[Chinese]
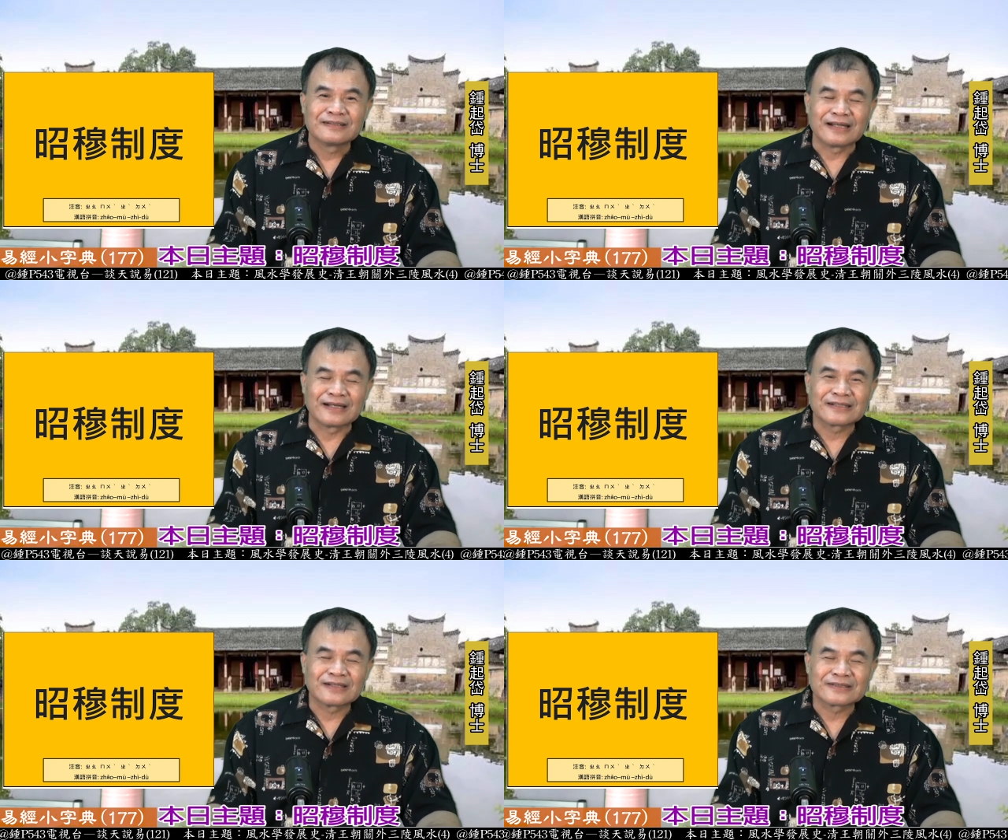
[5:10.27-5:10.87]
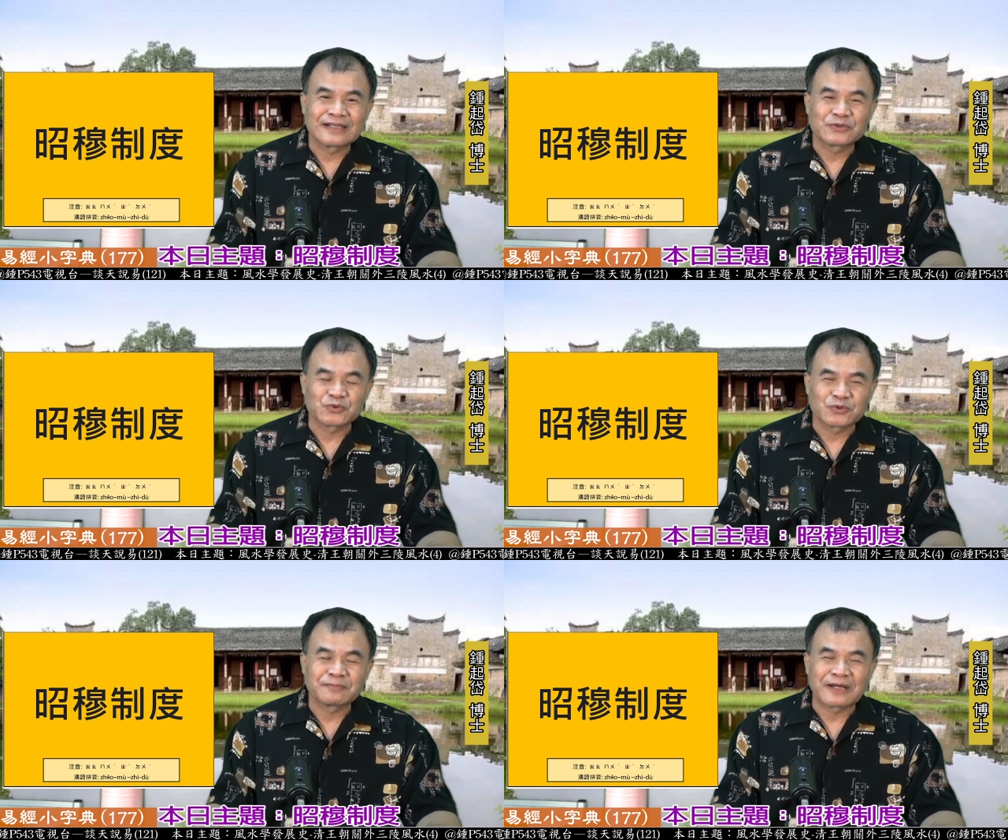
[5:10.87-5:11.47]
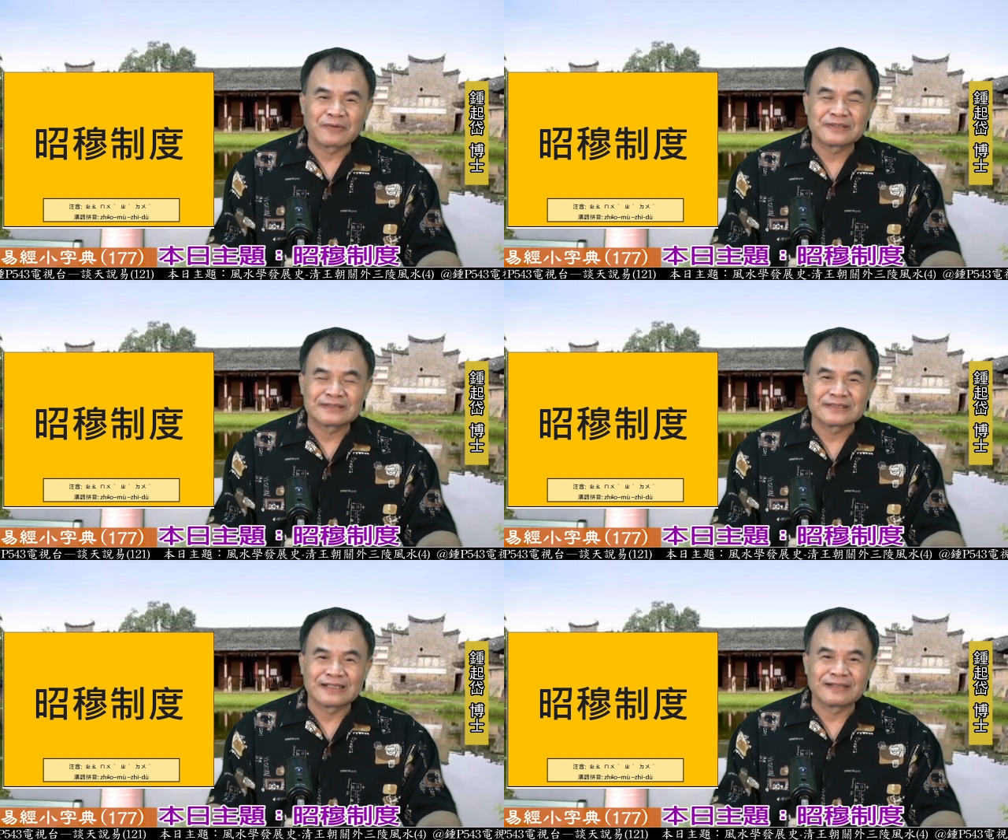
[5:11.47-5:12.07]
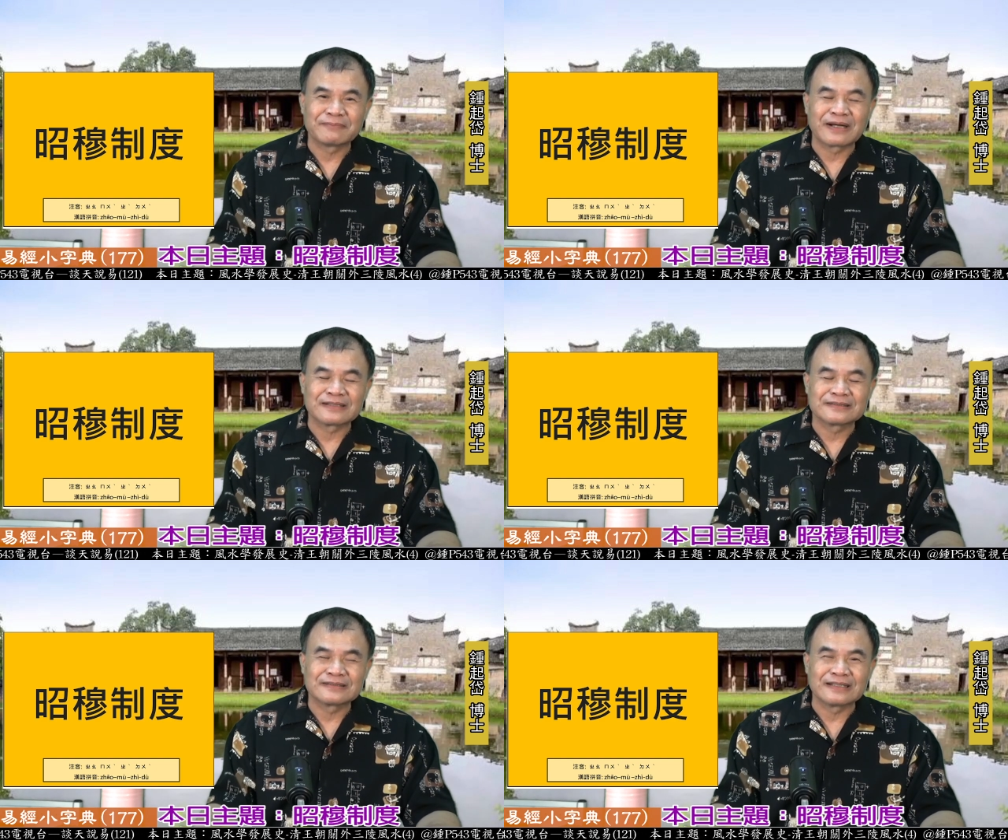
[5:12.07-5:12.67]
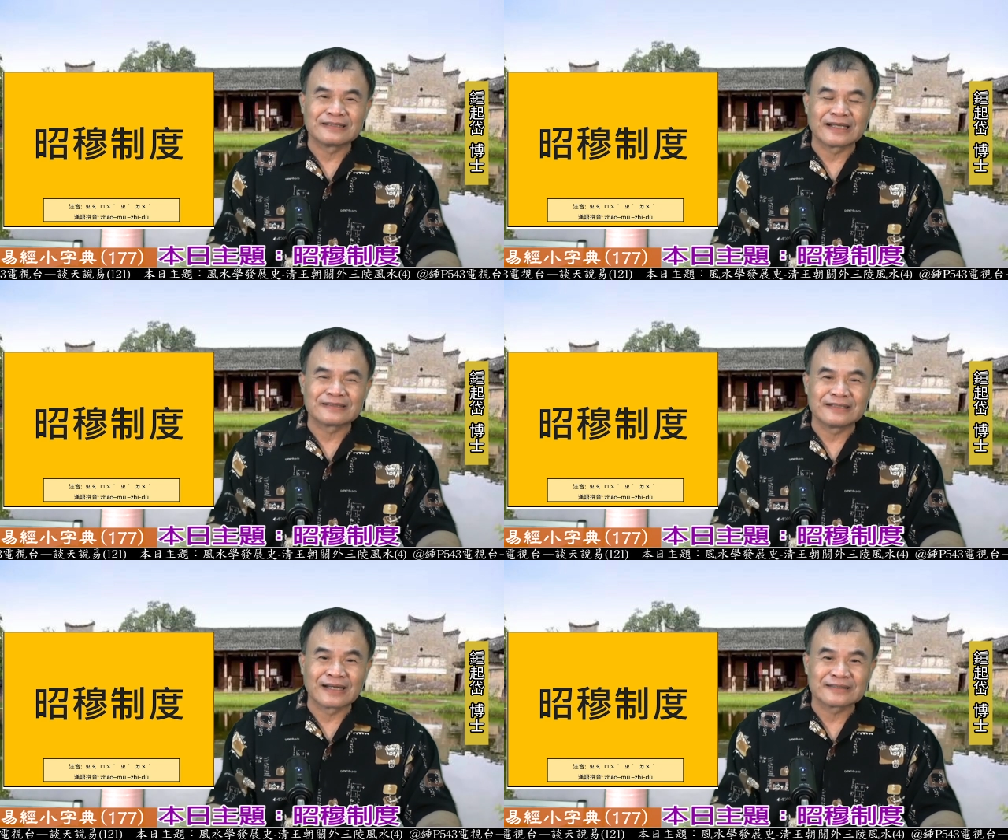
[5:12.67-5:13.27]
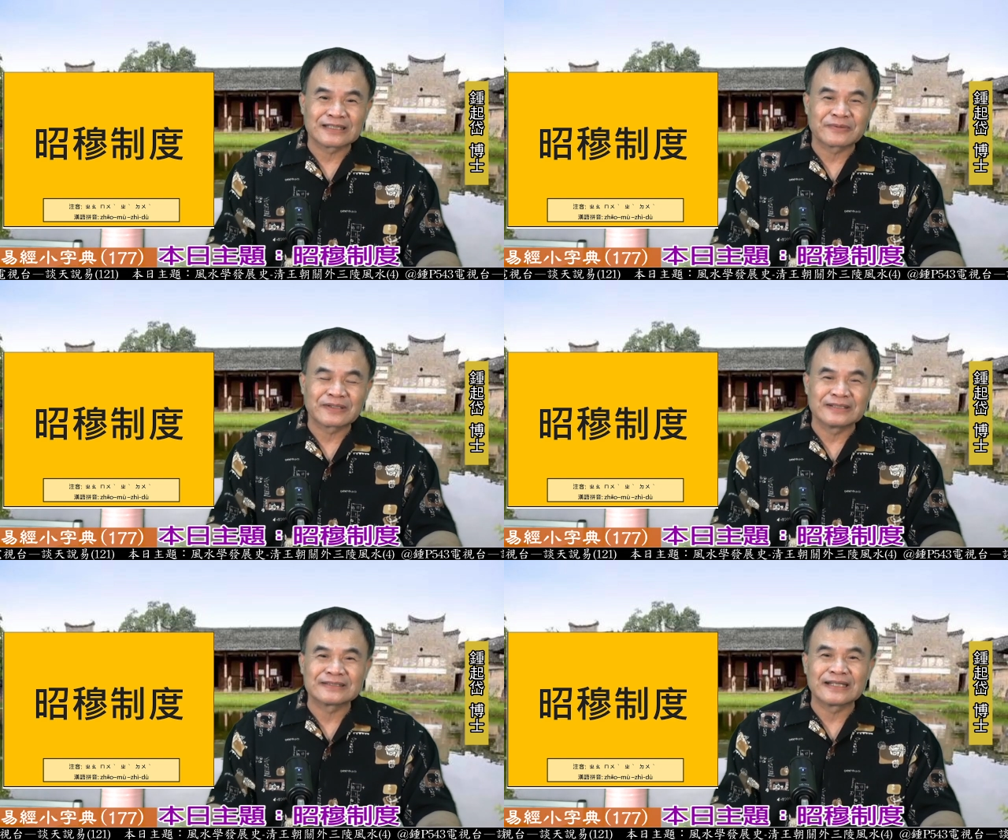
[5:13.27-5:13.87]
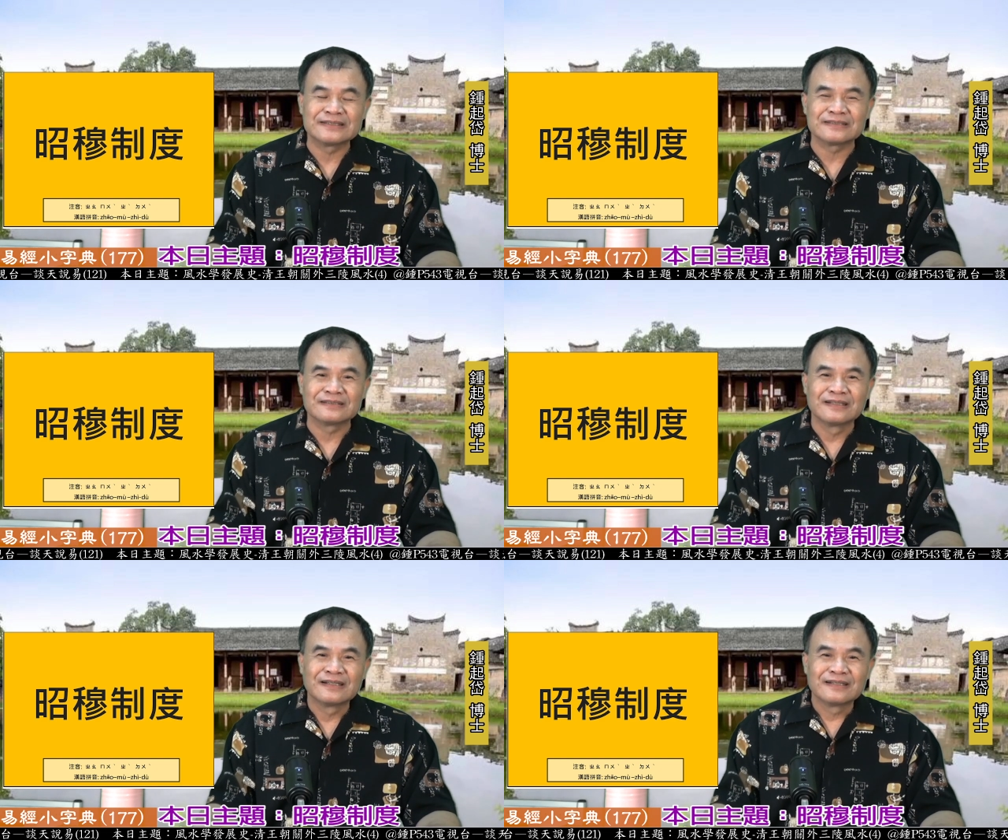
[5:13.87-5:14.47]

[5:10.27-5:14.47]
拿到他的祖宗牌位之前呢，把两两两个香灰合在一起，